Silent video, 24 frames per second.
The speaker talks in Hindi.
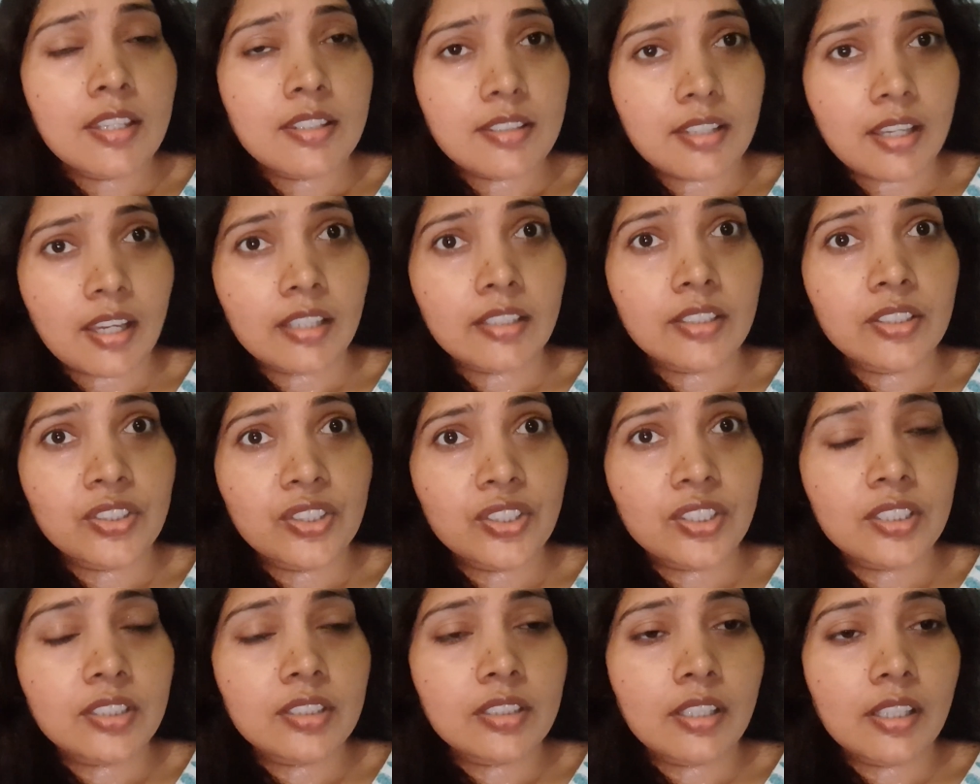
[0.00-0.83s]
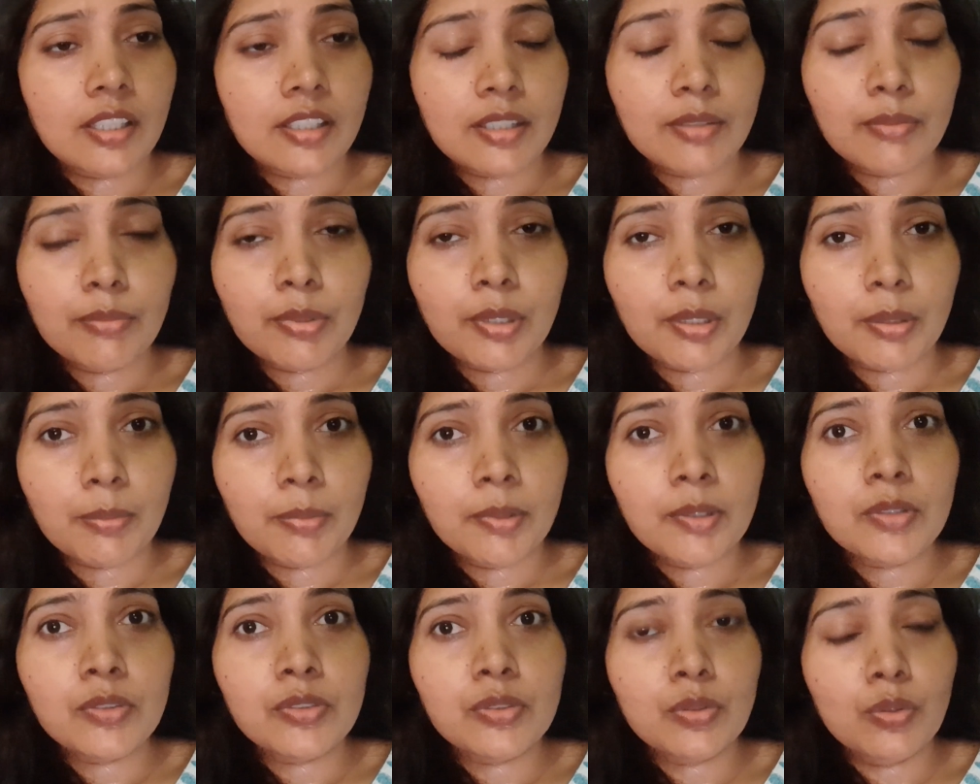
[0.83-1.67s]
सारी चीज़ लेकिन फिर
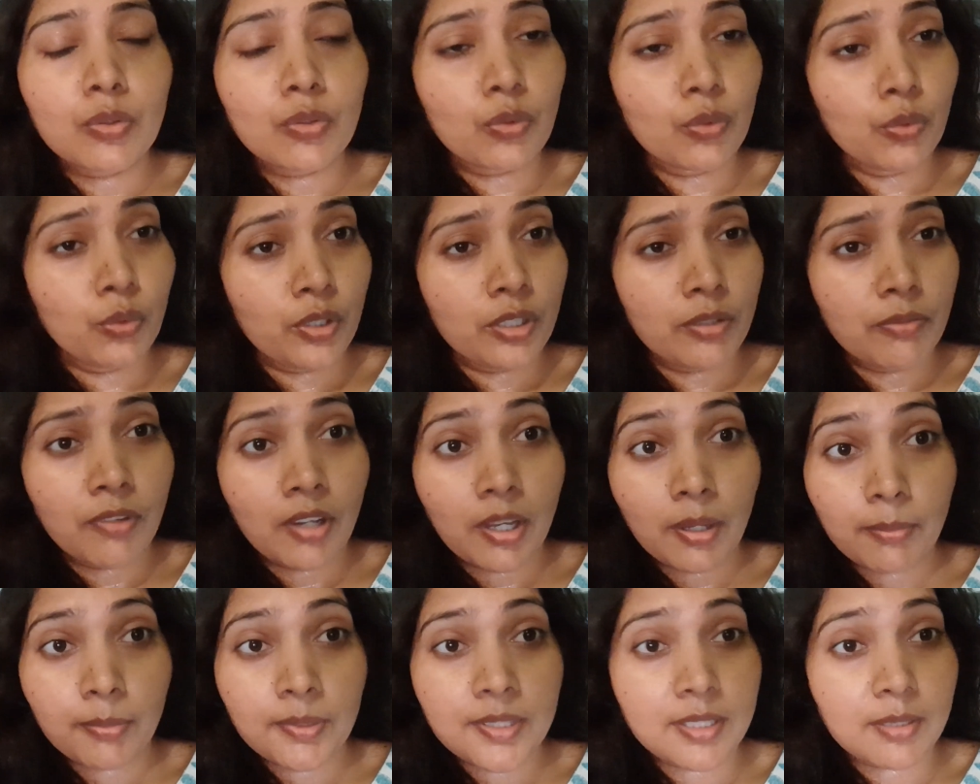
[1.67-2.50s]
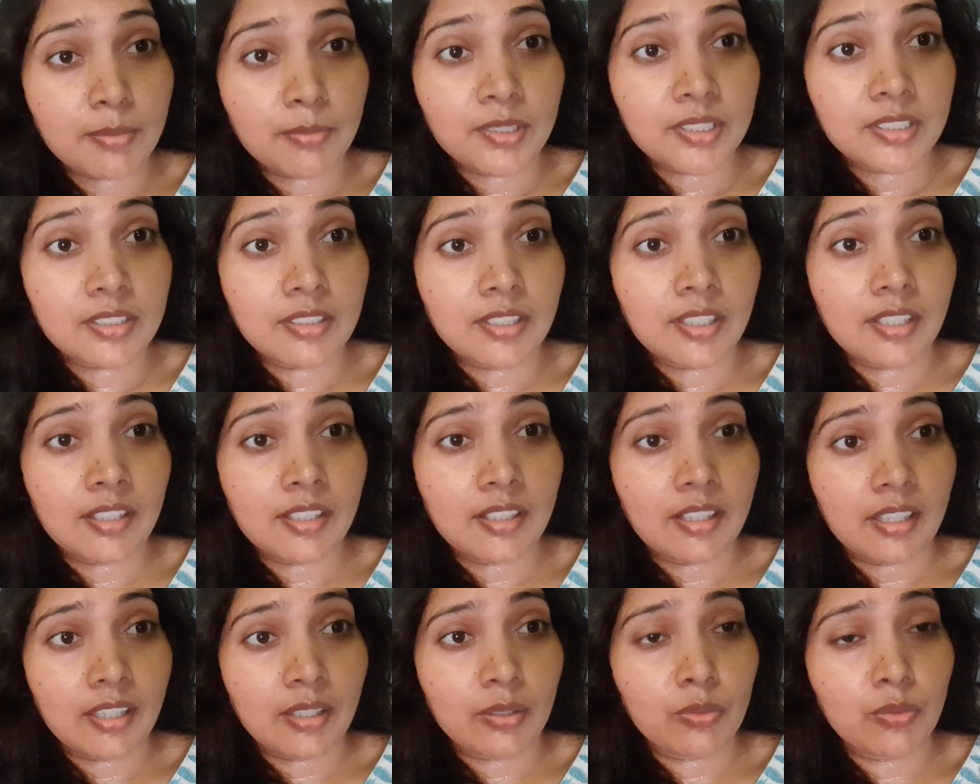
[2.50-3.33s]
भी उसको कोई वहाँ पे समझ नहीं
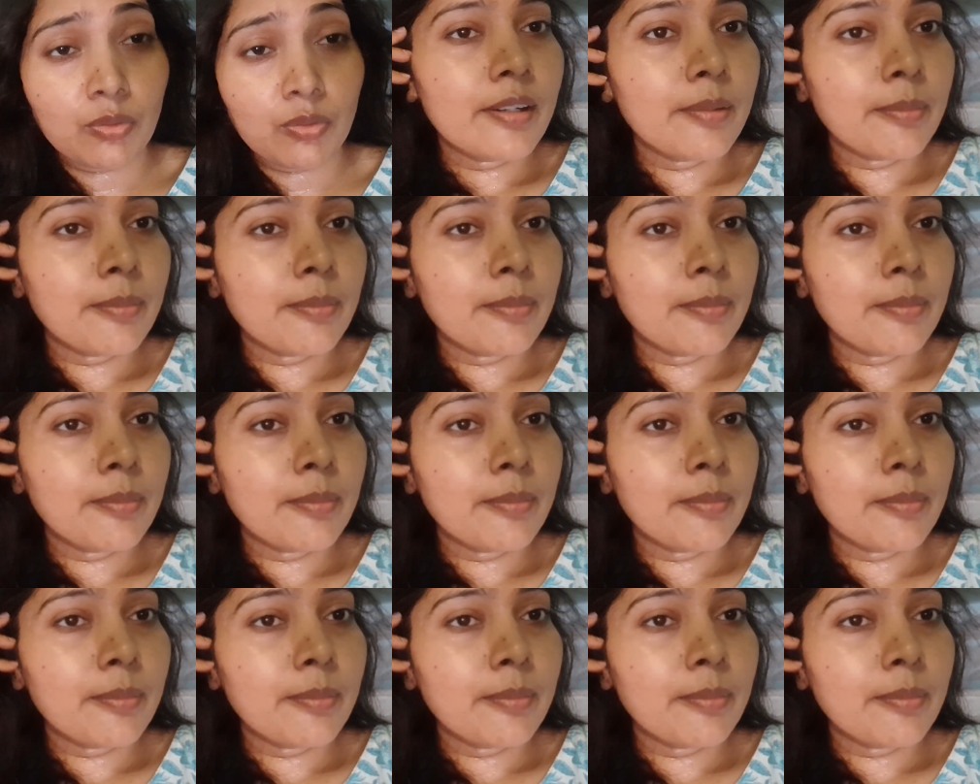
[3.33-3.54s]
रहा है